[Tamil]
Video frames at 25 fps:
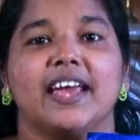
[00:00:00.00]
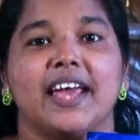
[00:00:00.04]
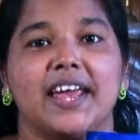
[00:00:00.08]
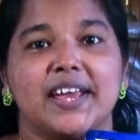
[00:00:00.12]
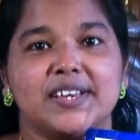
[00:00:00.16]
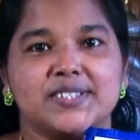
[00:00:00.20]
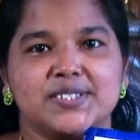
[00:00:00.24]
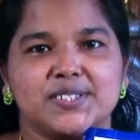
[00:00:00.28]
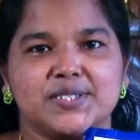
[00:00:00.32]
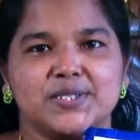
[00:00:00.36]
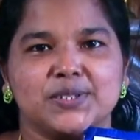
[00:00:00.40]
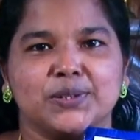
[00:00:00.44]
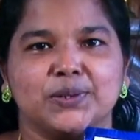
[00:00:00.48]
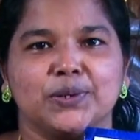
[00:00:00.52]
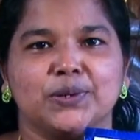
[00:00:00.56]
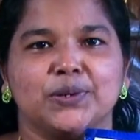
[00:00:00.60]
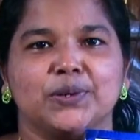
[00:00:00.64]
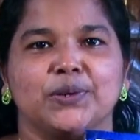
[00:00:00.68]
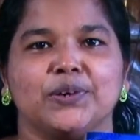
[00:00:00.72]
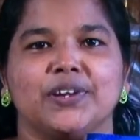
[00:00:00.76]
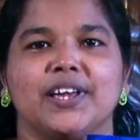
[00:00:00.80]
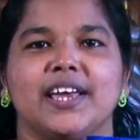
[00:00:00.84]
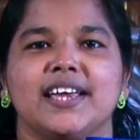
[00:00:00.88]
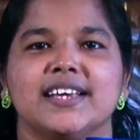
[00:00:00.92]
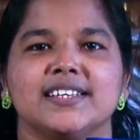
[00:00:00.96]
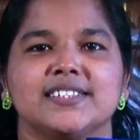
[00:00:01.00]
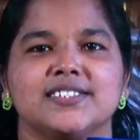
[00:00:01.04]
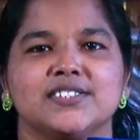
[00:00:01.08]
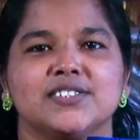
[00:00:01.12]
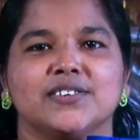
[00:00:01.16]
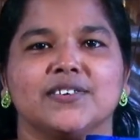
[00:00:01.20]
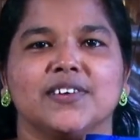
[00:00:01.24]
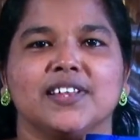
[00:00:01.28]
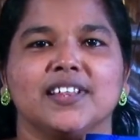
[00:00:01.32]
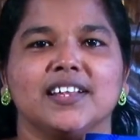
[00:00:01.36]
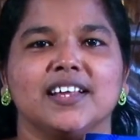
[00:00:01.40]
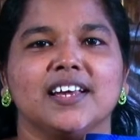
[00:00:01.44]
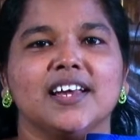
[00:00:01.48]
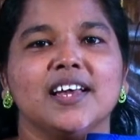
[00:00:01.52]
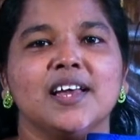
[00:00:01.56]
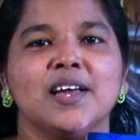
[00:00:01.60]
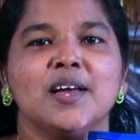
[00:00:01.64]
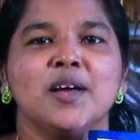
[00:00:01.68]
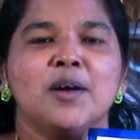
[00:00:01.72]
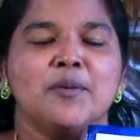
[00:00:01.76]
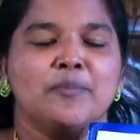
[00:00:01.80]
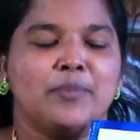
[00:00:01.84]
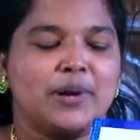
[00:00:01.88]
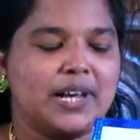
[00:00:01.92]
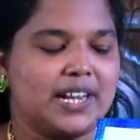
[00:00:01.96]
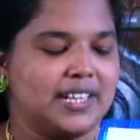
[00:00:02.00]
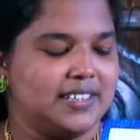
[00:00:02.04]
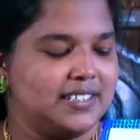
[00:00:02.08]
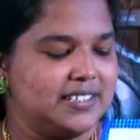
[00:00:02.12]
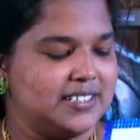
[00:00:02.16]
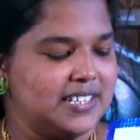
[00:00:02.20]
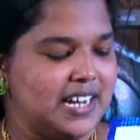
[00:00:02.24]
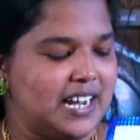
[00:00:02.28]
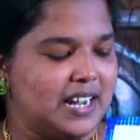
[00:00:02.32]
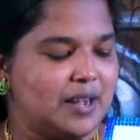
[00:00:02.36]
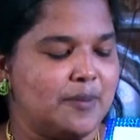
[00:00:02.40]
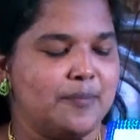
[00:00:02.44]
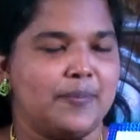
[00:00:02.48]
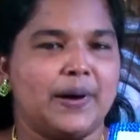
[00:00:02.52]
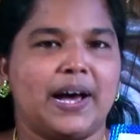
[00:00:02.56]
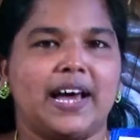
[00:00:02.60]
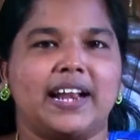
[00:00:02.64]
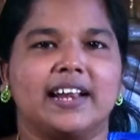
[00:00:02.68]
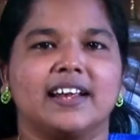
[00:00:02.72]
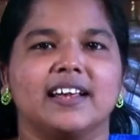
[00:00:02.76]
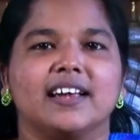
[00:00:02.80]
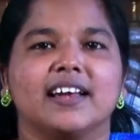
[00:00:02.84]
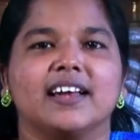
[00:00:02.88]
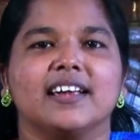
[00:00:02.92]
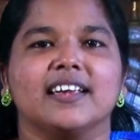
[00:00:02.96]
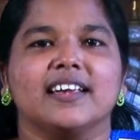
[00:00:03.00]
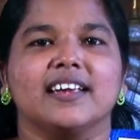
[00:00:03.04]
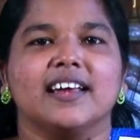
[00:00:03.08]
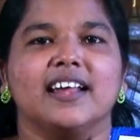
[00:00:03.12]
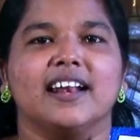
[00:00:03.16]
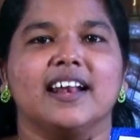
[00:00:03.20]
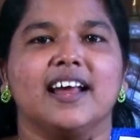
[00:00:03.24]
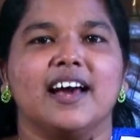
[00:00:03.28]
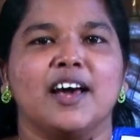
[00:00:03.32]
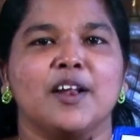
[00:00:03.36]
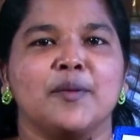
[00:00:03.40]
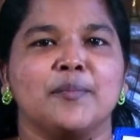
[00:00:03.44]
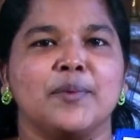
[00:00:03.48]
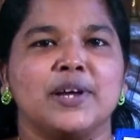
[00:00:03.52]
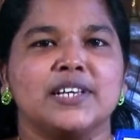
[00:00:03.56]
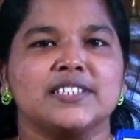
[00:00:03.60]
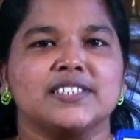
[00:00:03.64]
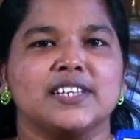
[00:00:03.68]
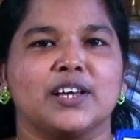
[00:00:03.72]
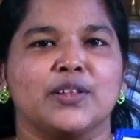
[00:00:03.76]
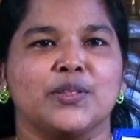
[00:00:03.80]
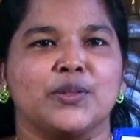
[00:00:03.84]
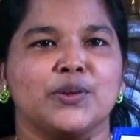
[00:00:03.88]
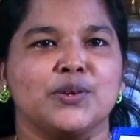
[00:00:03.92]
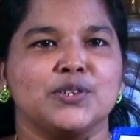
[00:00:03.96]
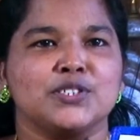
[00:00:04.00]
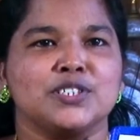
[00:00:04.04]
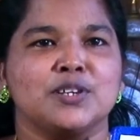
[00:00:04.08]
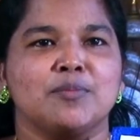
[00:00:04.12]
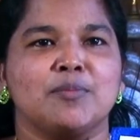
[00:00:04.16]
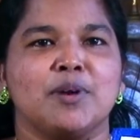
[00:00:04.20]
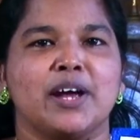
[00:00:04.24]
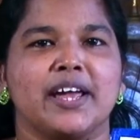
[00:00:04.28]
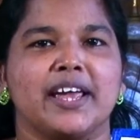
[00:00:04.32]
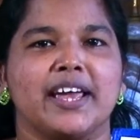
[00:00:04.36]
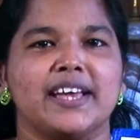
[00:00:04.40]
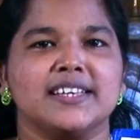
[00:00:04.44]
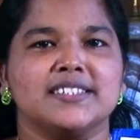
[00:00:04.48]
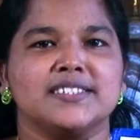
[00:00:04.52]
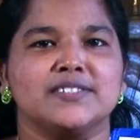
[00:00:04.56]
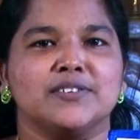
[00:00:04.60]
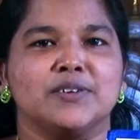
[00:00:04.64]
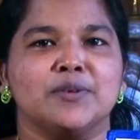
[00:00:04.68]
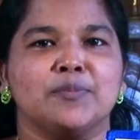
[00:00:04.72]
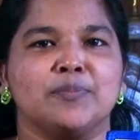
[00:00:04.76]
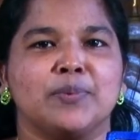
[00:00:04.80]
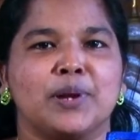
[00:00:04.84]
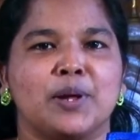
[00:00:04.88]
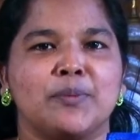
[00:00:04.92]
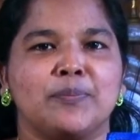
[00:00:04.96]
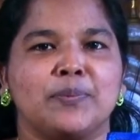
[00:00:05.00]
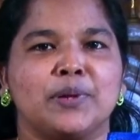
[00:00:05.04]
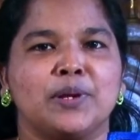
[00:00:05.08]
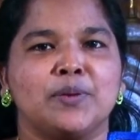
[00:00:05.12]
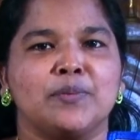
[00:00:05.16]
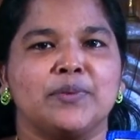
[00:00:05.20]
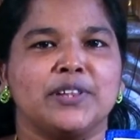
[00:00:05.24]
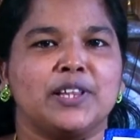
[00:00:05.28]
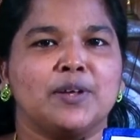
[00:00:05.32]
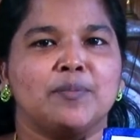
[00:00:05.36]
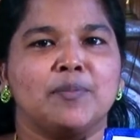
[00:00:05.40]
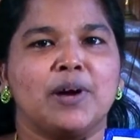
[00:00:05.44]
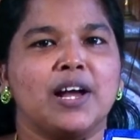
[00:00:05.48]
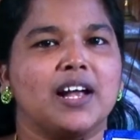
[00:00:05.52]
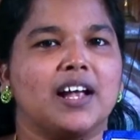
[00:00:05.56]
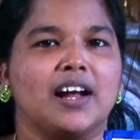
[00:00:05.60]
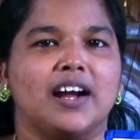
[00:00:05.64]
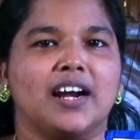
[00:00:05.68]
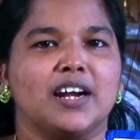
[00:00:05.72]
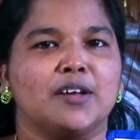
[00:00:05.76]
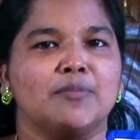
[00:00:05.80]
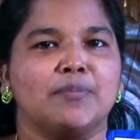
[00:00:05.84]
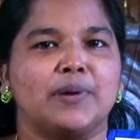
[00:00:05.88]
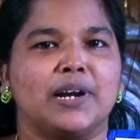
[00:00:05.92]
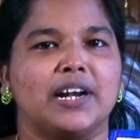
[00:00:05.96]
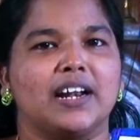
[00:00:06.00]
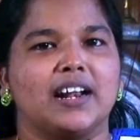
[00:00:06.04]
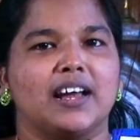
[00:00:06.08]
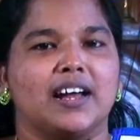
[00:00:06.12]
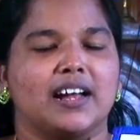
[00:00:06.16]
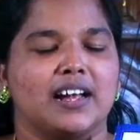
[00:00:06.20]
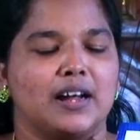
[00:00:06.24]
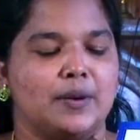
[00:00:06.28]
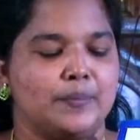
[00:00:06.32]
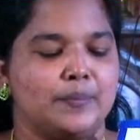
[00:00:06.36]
ஏசு ஏசு வந்து பறந்துட்டாங்க பாருங்கள் இங்கே எல்லாருமே சந்தோஷமாக இயேசுவின் பிறப்பு நிமித்தமாக காணப்படுறாங்க